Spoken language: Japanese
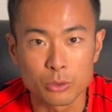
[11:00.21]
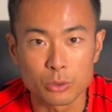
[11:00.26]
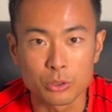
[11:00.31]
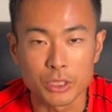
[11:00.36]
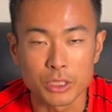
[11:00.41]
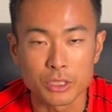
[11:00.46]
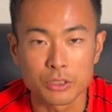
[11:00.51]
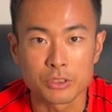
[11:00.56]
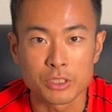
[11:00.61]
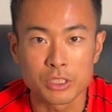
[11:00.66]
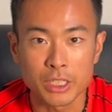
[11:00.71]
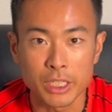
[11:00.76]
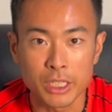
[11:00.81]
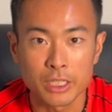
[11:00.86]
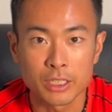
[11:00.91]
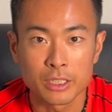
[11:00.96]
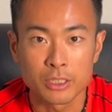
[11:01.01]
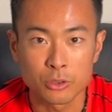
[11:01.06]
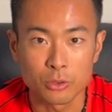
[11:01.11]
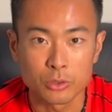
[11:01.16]
をクリックし
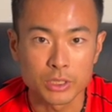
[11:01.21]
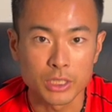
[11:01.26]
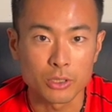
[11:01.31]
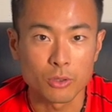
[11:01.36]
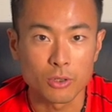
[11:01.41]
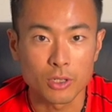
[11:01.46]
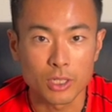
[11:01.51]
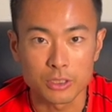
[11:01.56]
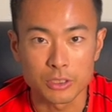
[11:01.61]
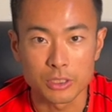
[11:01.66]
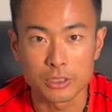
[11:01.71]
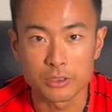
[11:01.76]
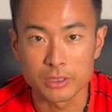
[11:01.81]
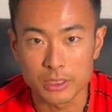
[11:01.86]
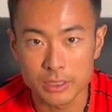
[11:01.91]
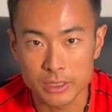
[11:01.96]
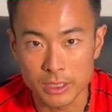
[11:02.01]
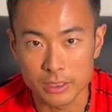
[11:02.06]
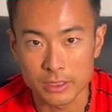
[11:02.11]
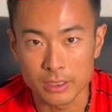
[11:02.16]
て詳細ご確認く
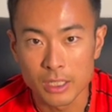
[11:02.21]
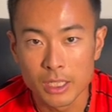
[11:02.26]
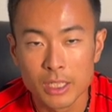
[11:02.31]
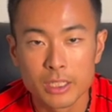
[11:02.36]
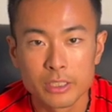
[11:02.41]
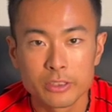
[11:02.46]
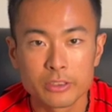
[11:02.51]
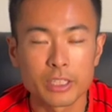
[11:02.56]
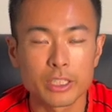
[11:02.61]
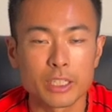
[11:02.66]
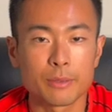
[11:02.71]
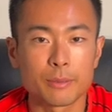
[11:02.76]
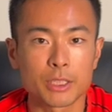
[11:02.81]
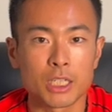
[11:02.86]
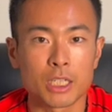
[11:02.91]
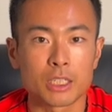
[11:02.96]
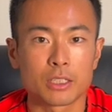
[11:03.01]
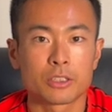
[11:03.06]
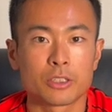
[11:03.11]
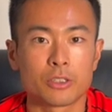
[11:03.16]
ださいそれではま
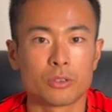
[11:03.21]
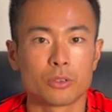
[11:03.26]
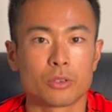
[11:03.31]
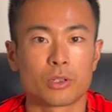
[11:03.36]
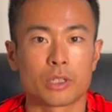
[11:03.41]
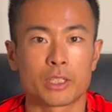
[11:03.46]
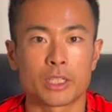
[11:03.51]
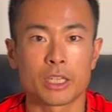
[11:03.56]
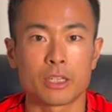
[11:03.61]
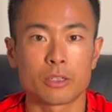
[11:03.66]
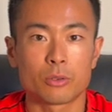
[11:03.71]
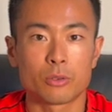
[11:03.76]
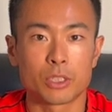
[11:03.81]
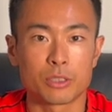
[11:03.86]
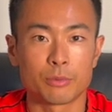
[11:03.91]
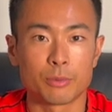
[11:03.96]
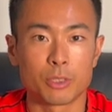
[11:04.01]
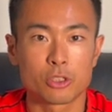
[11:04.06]
た次の動画でお会いしま